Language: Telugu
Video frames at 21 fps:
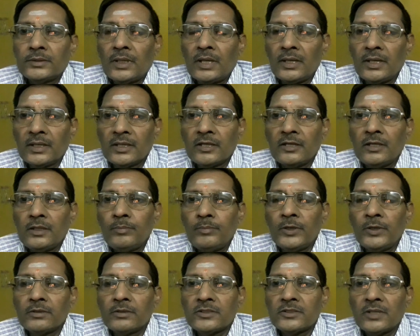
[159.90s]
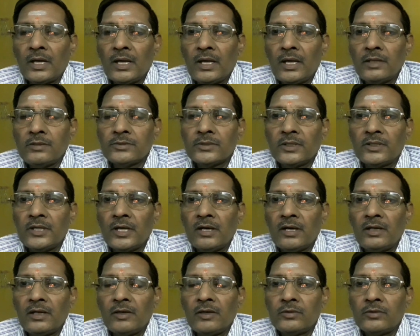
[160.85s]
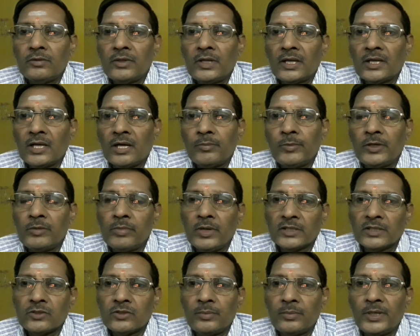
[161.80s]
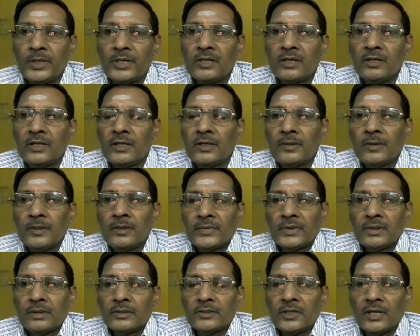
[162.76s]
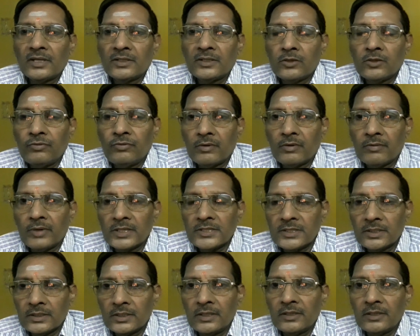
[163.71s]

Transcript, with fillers: అలాగే మీకు సలహాలు సందేహాలు ఏమైనా ఉంటే కామెంట్ బాక్స్లో పెట్టండి థ్యాంక్ యూ ఫర్ వాచింగ్